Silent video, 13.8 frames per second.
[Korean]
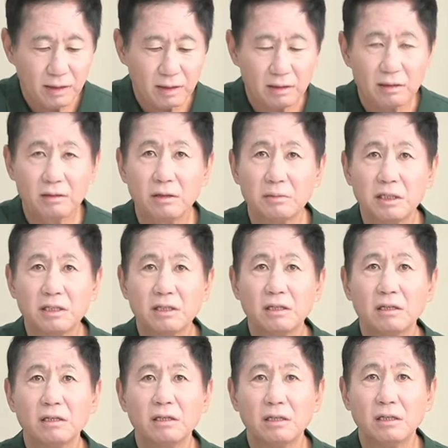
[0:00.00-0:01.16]

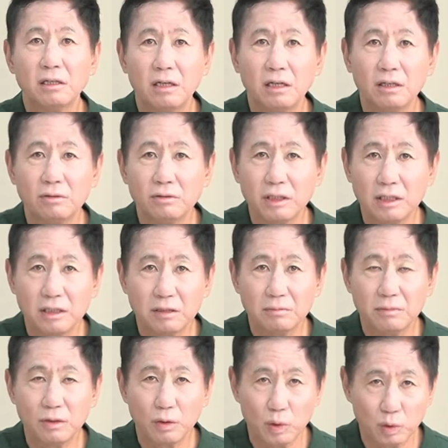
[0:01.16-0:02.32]
그러면서 우리 지금
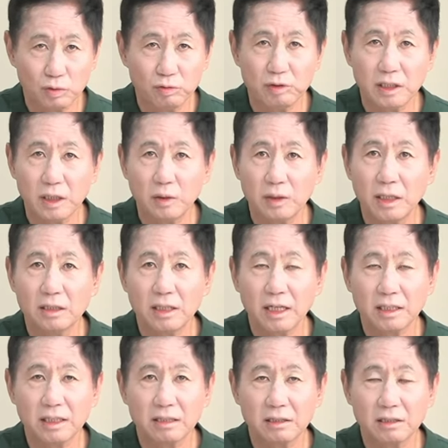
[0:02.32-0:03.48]
교토 국제고에 있는
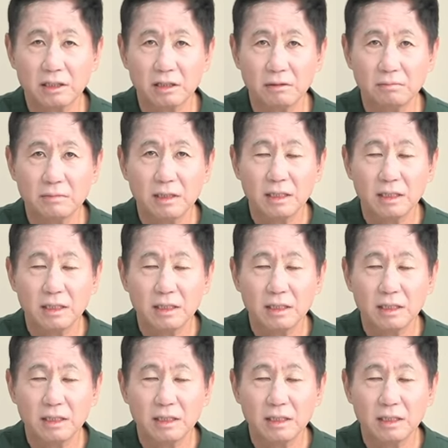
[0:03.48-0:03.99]
학생들처럼